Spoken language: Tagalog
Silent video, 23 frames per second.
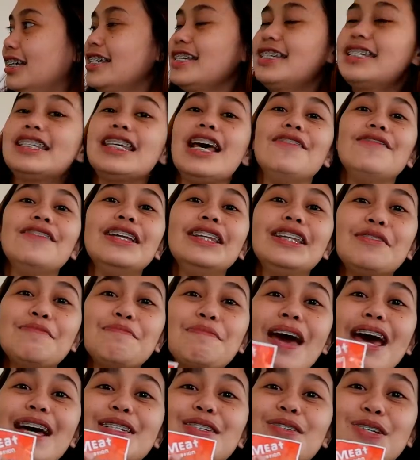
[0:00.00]
70
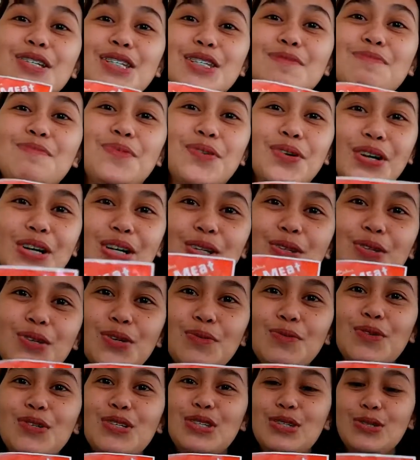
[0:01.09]
pesos po
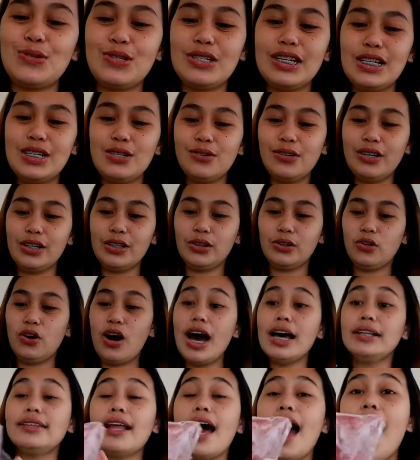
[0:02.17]
itong magtosinong ito.
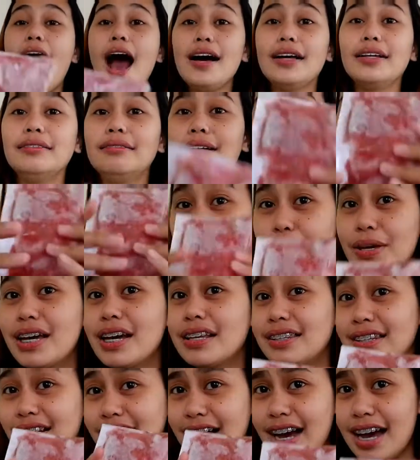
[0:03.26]
At ang, ang
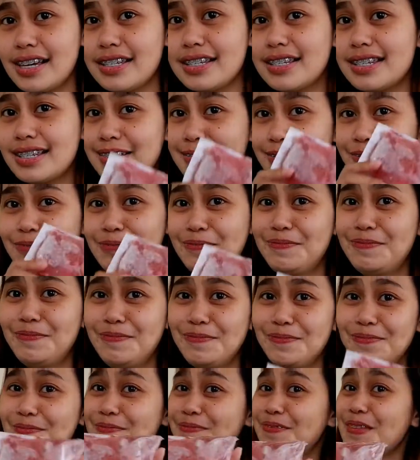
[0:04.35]
bigat niya, guys.
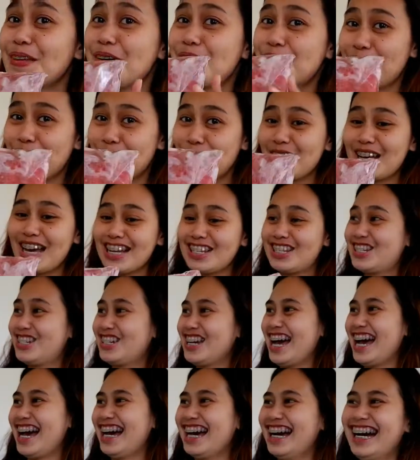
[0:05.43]
Bigat
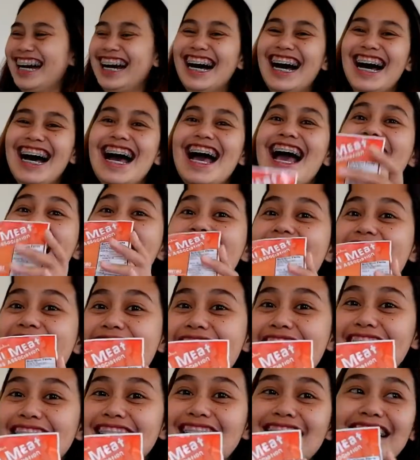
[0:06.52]
siya.
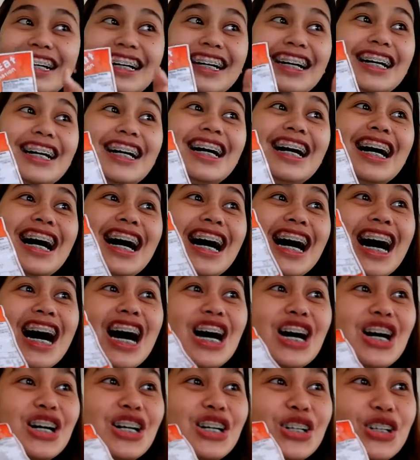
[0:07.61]
And
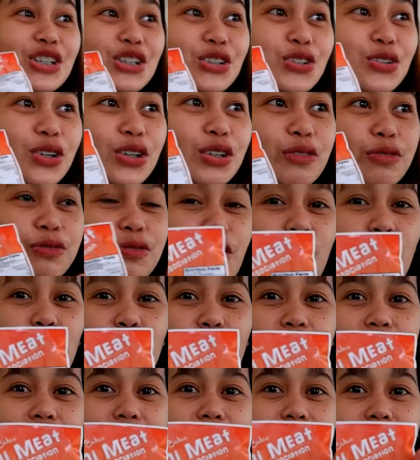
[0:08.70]
good
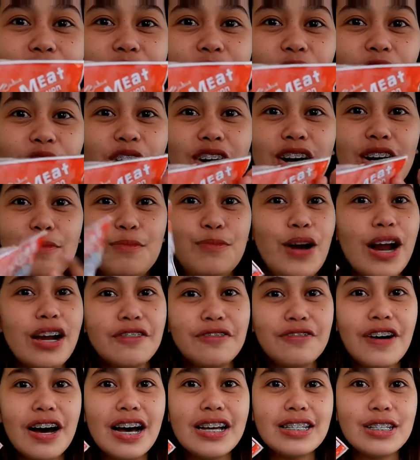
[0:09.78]
for your
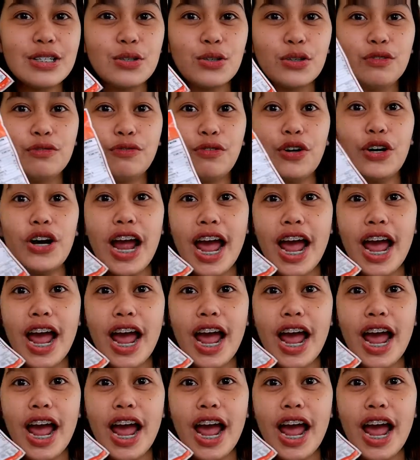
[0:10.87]
breakfast, good for